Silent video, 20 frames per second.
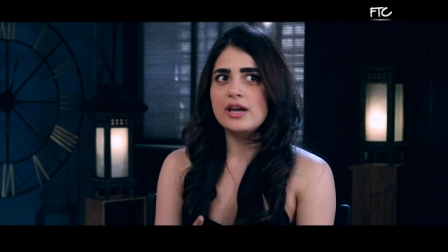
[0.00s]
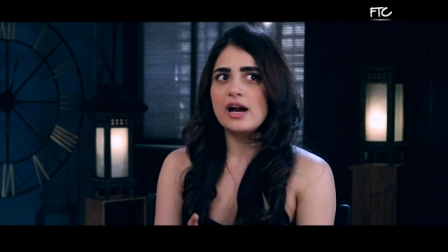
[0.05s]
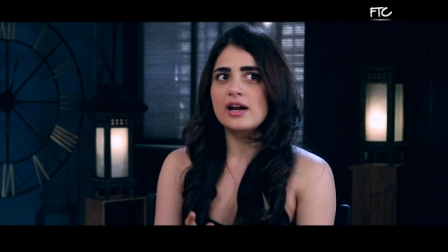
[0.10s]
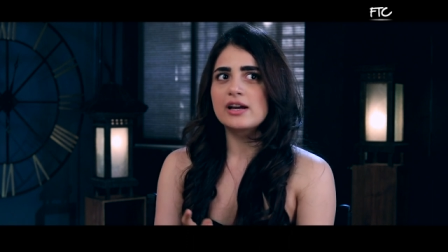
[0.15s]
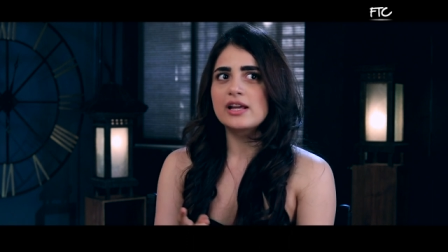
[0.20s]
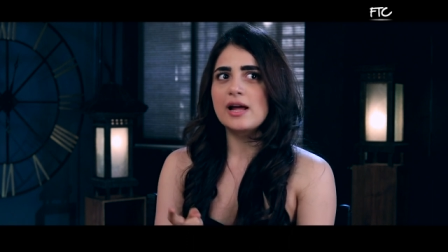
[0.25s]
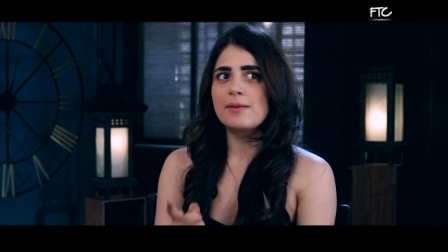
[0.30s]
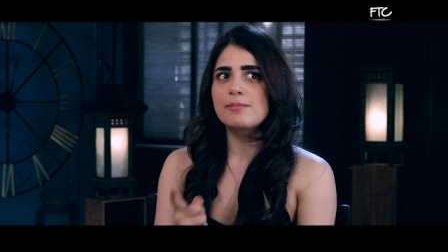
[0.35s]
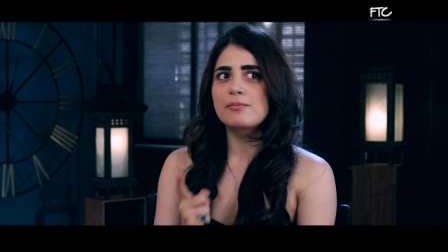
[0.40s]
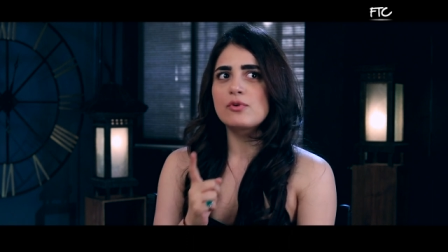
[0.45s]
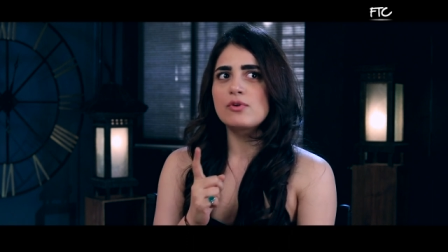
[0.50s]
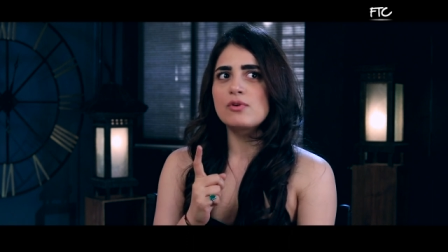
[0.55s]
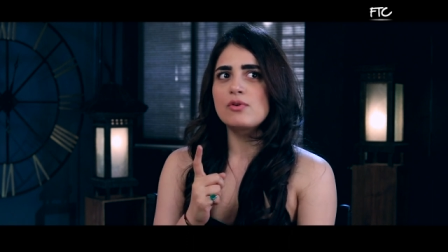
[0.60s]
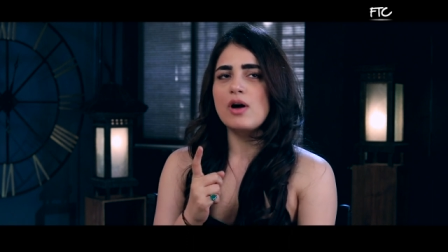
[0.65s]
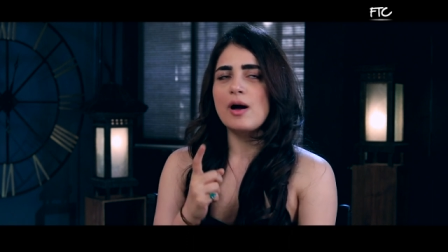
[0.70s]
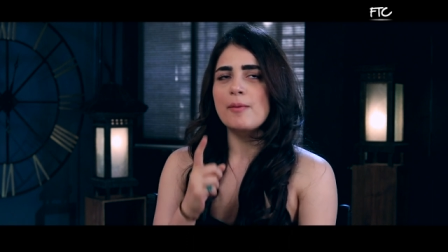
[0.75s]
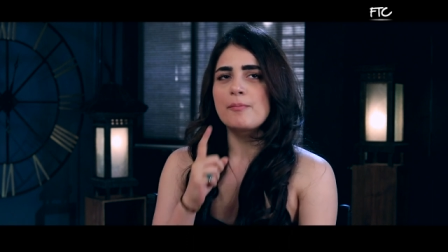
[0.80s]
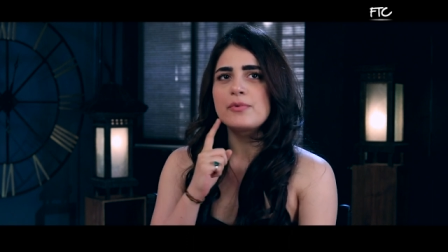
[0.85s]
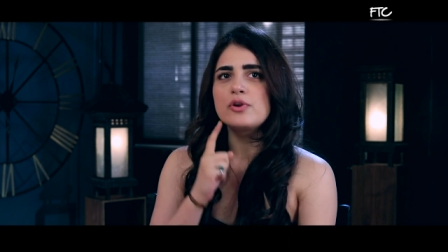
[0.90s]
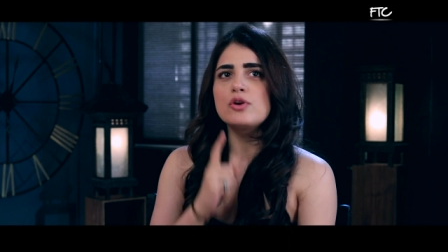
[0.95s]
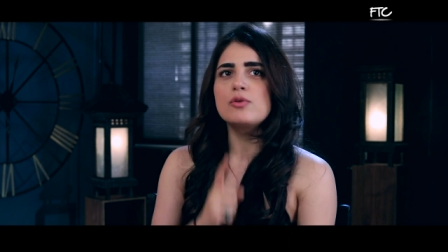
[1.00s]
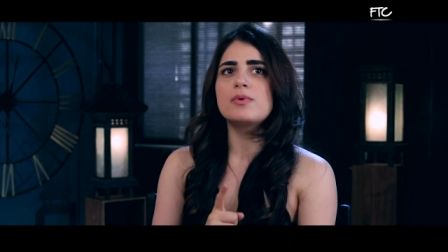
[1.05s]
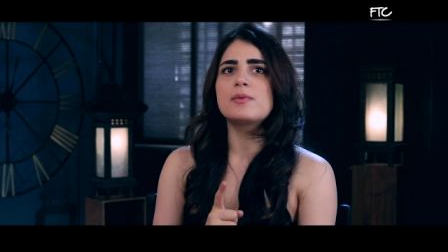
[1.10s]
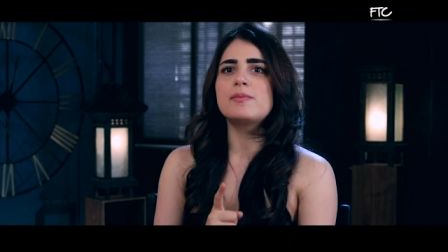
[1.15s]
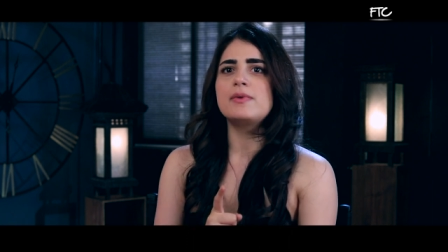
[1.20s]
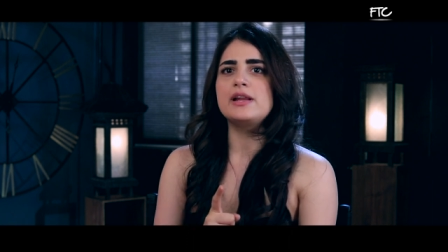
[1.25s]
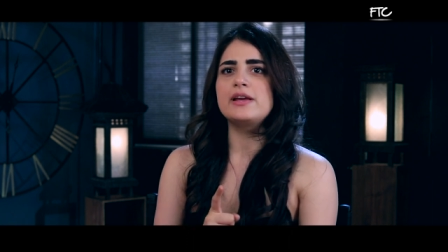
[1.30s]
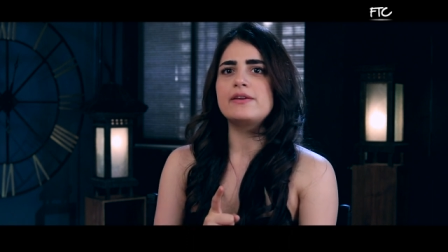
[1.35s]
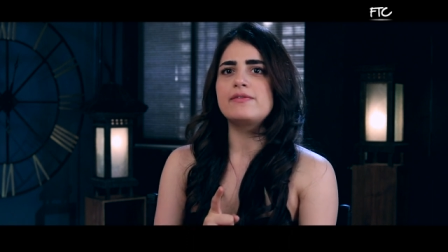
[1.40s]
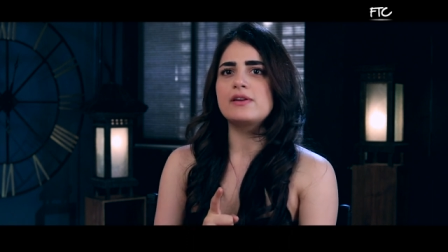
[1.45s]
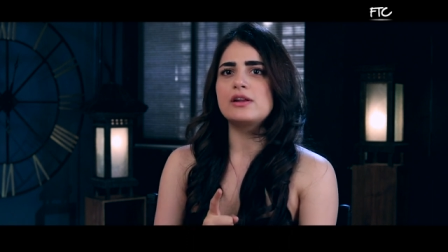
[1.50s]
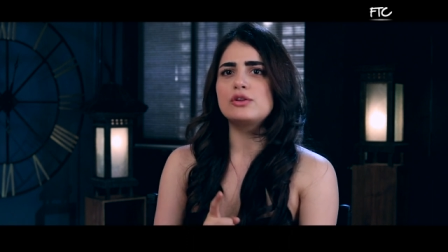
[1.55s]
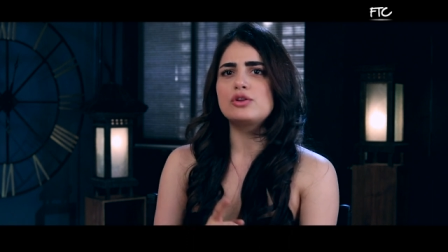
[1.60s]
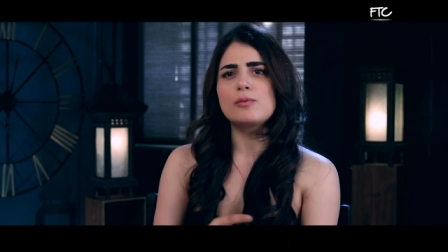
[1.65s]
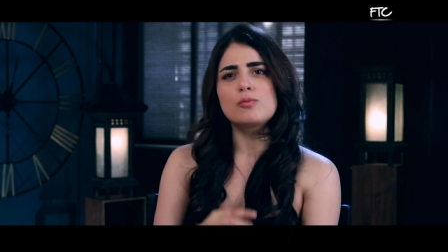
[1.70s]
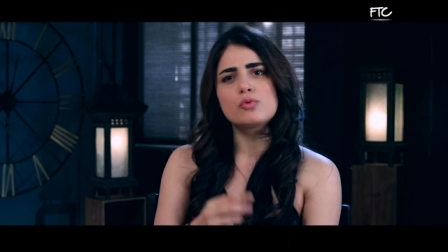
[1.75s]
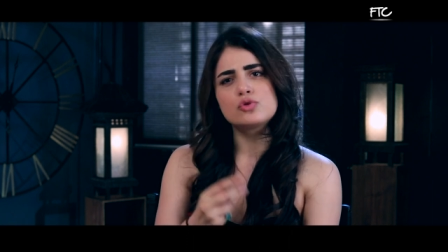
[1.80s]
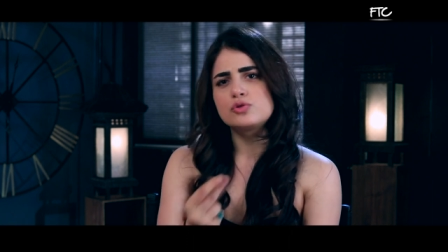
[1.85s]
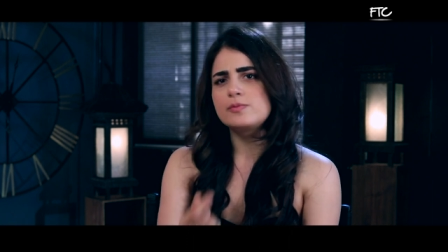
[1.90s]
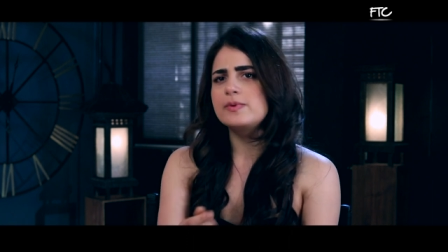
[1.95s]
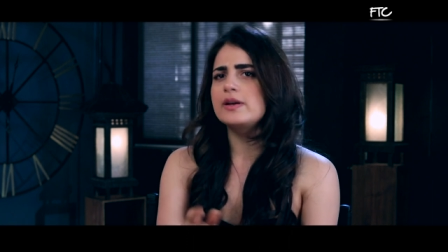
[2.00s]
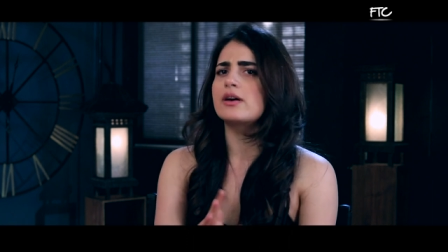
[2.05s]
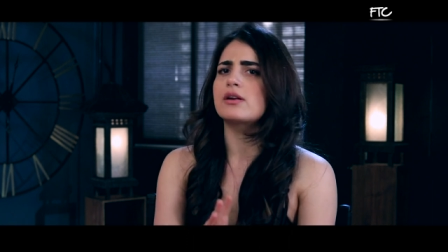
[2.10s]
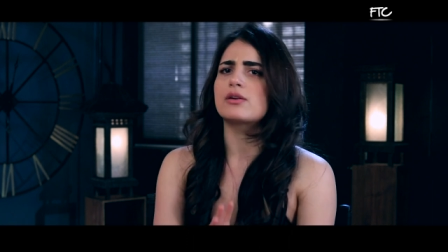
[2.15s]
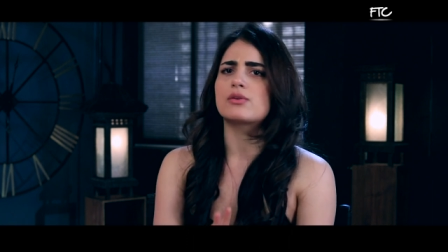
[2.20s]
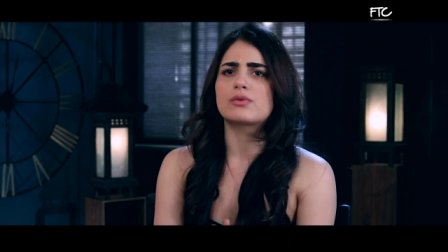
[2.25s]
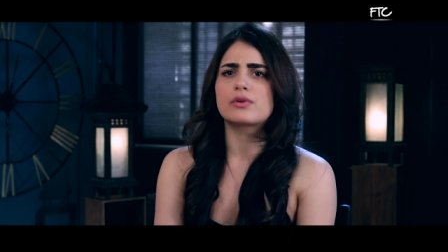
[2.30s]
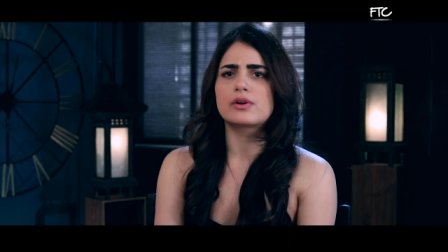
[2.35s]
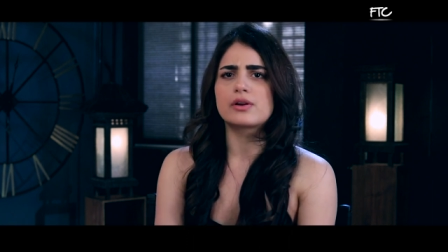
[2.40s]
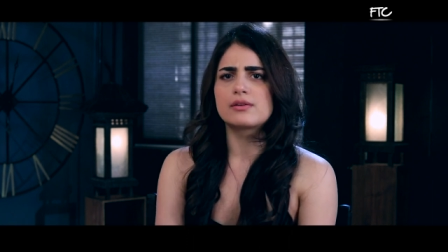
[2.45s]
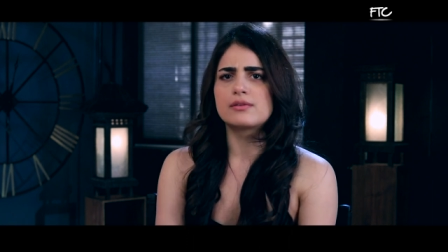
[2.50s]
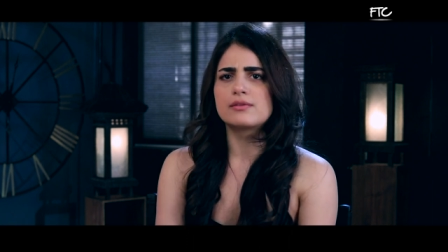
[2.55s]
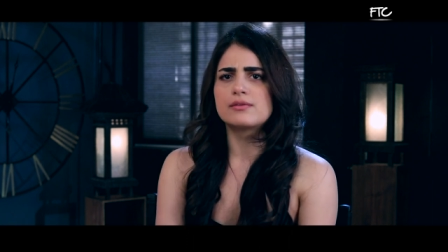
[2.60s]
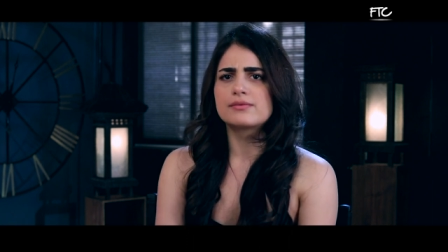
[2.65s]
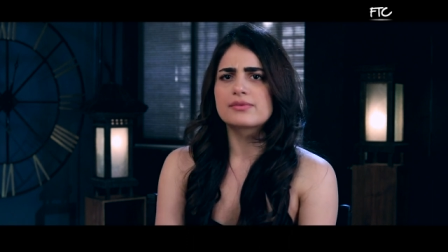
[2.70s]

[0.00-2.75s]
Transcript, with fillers: अगर आपको अपने ऊपर बिलीव है ना तो आप कुछ भी कर लोगे